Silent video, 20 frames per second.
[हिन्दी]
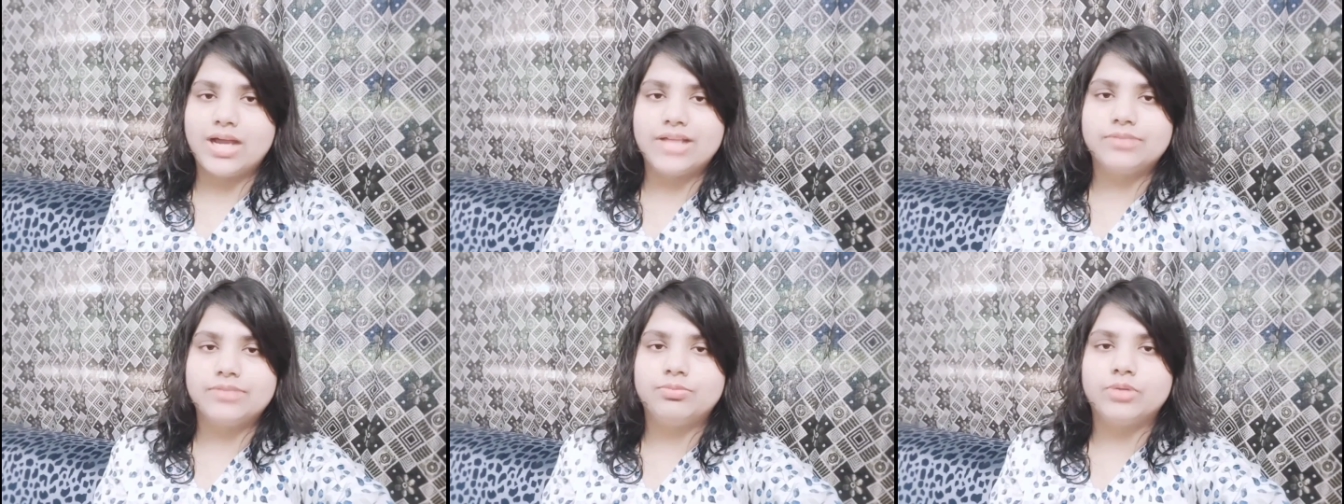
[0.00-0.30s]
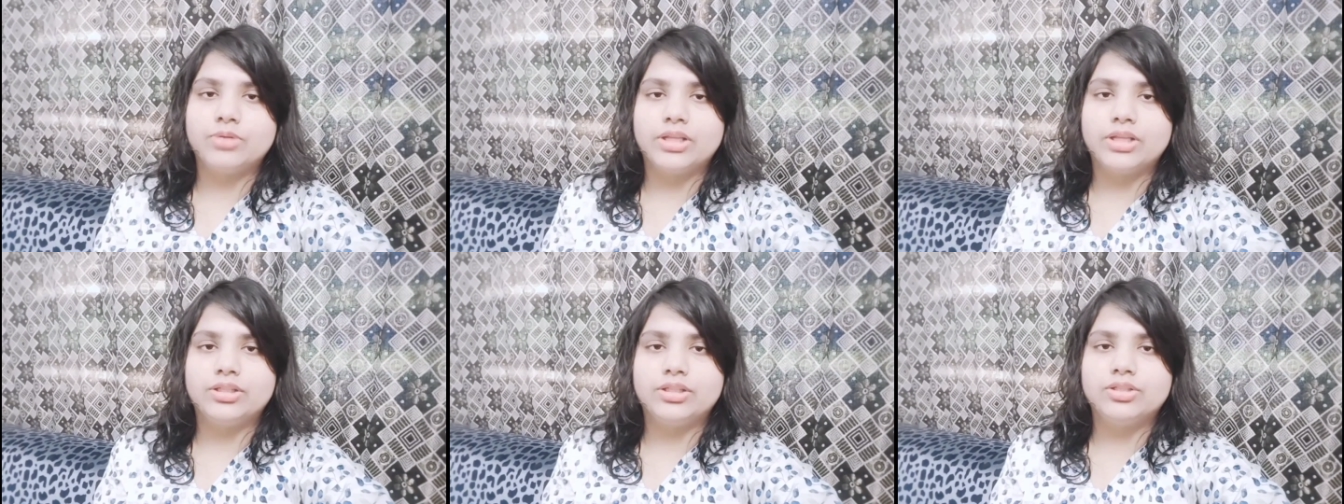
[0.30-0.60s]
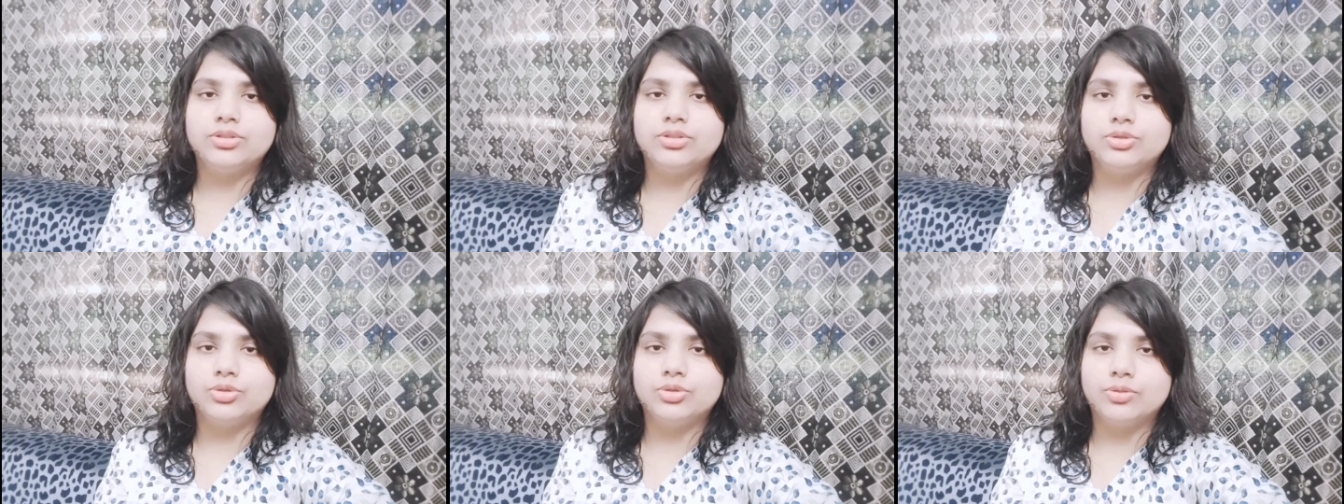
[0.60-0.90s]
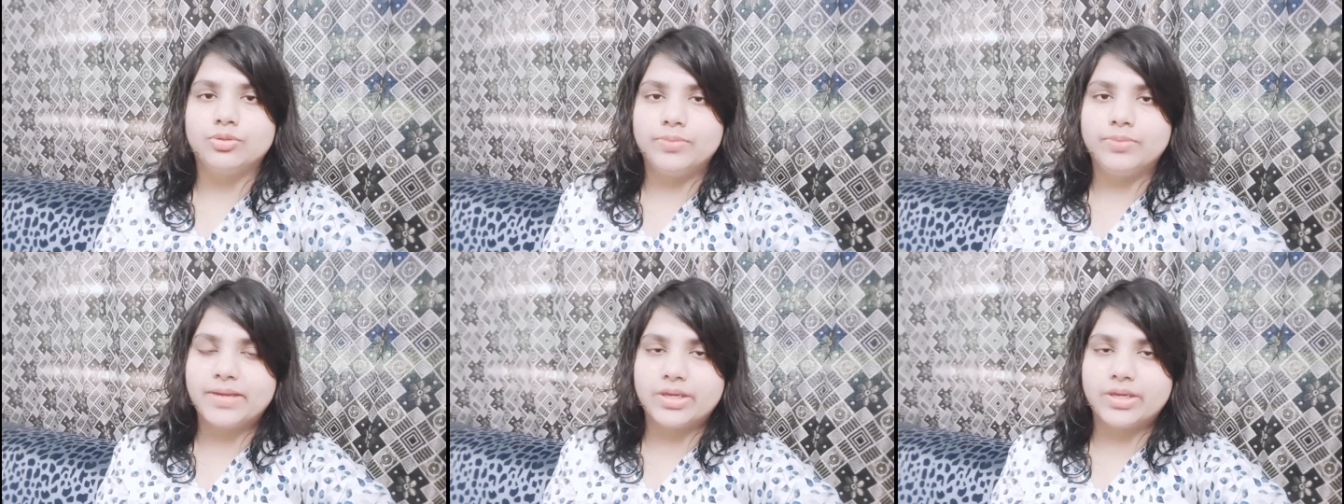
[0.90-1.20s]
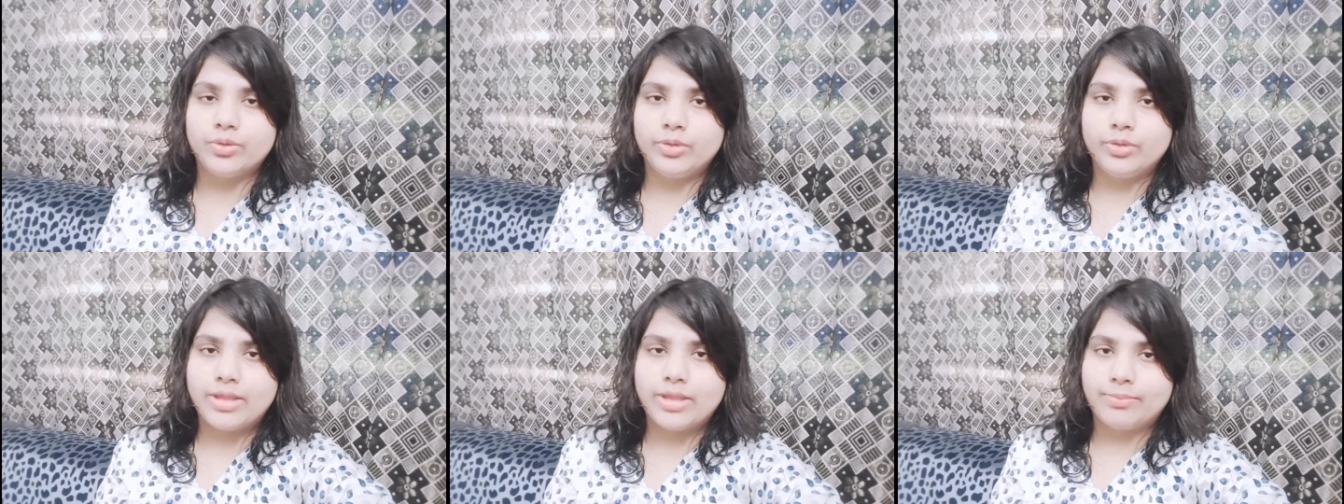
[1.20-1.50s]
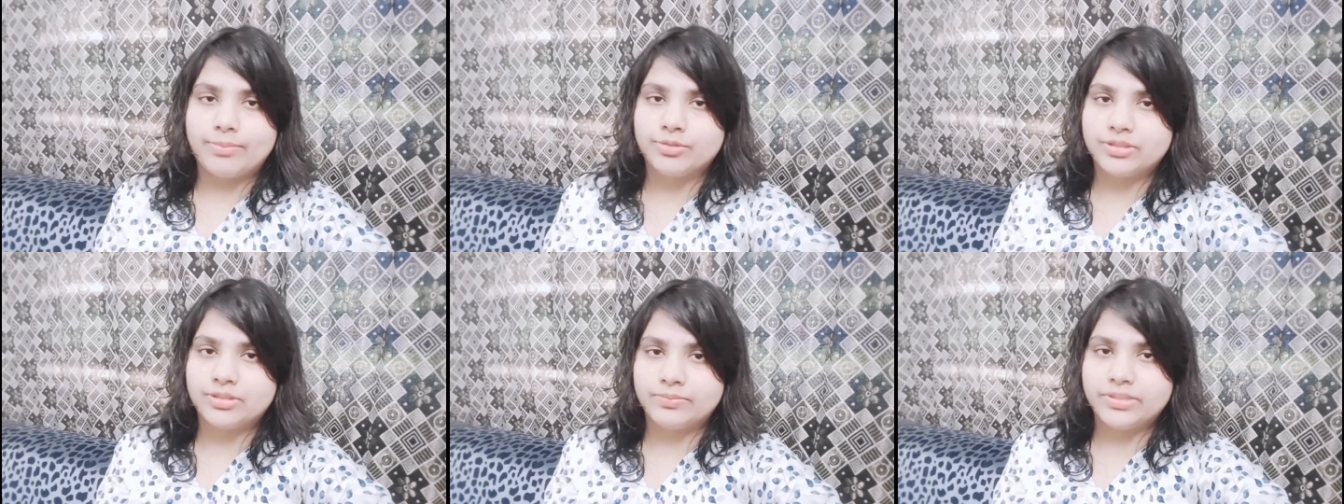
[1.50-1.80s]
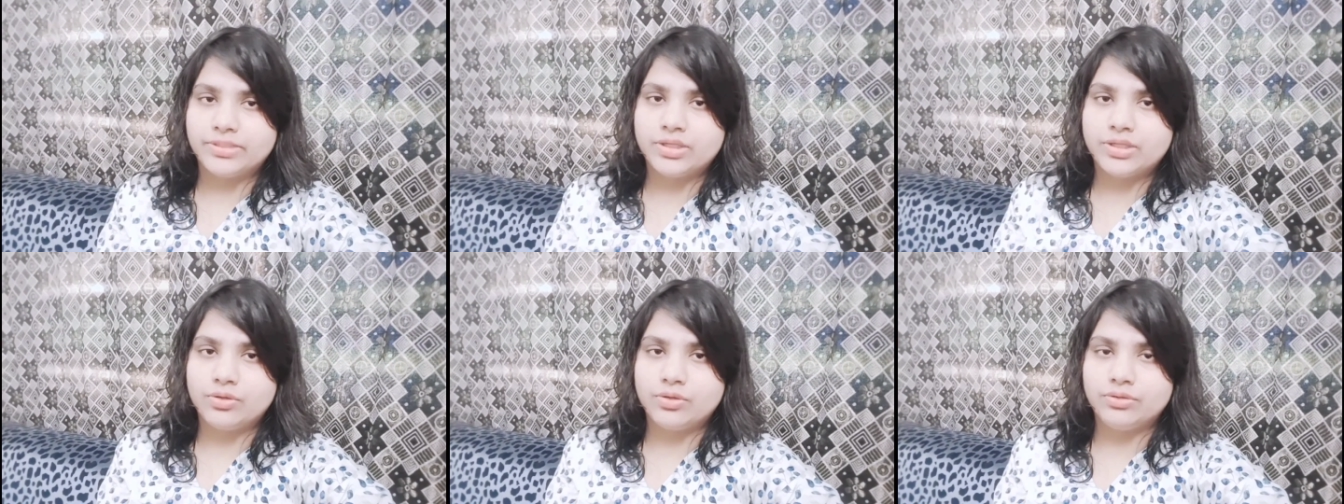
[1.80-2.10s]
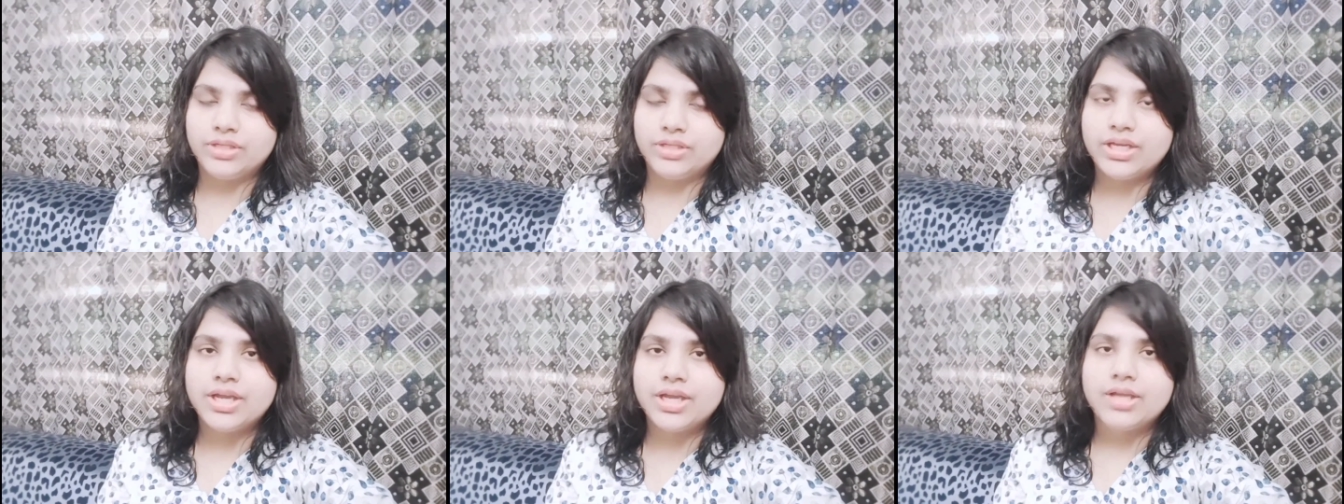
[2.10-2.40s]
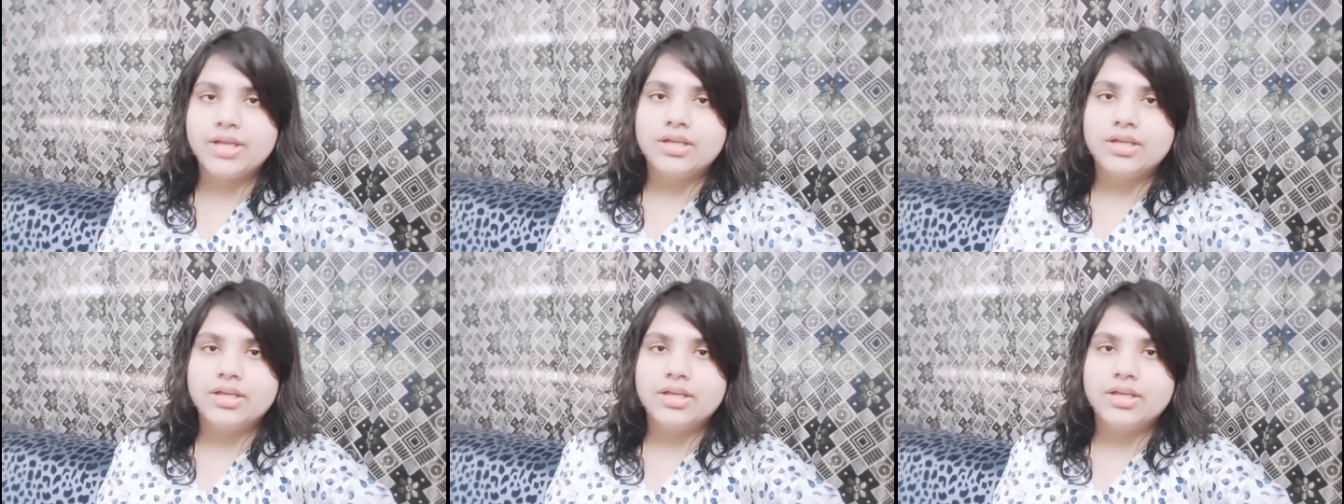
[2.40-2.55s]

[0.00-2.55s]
आज पूरे दिन जो भी मैं करूँगी आपको सब दिखाऊंगी